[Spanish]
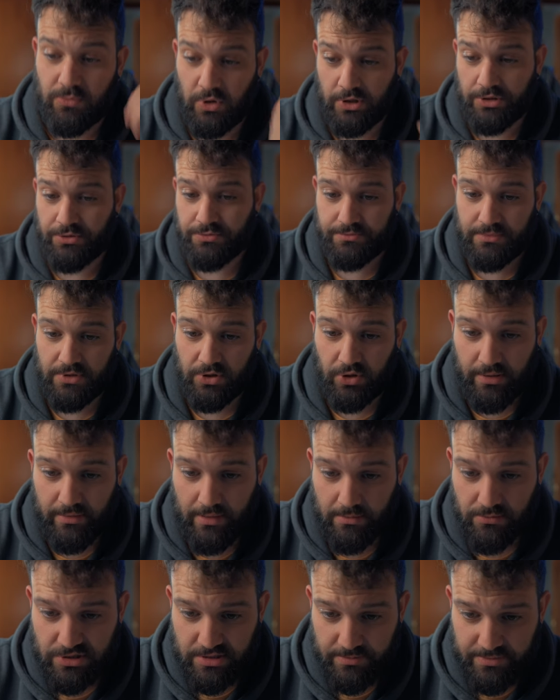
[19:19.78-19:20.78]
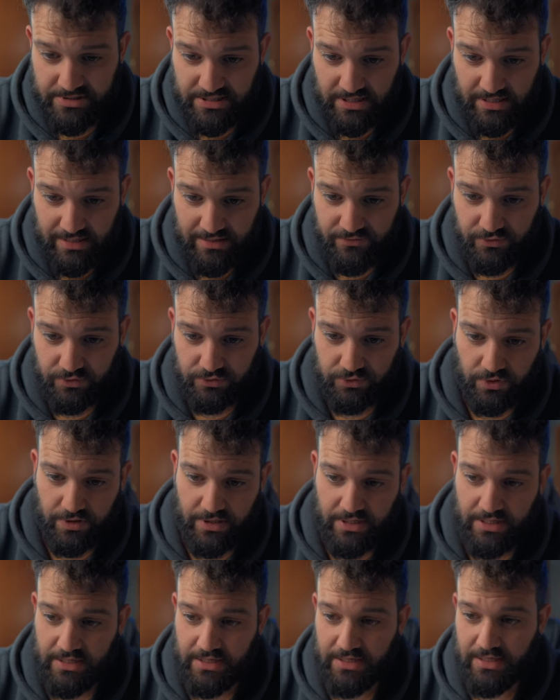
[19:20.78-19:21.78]
Bueno, ahora vamos a pasar a, la foto
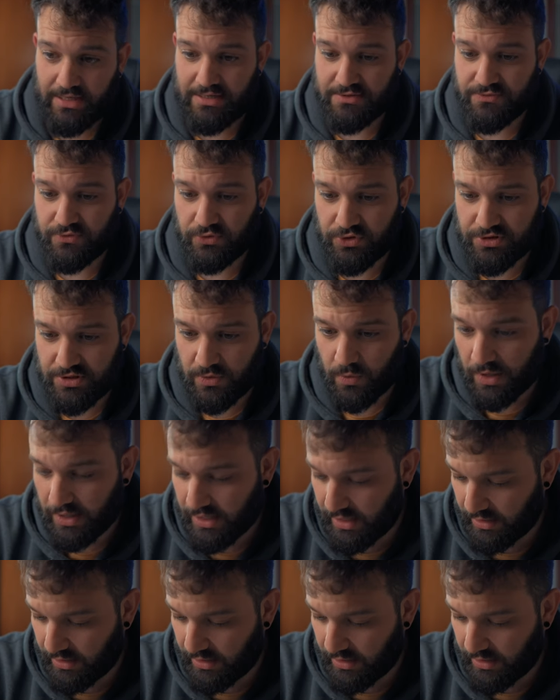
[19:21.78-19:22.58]
de, a las fotos de Juan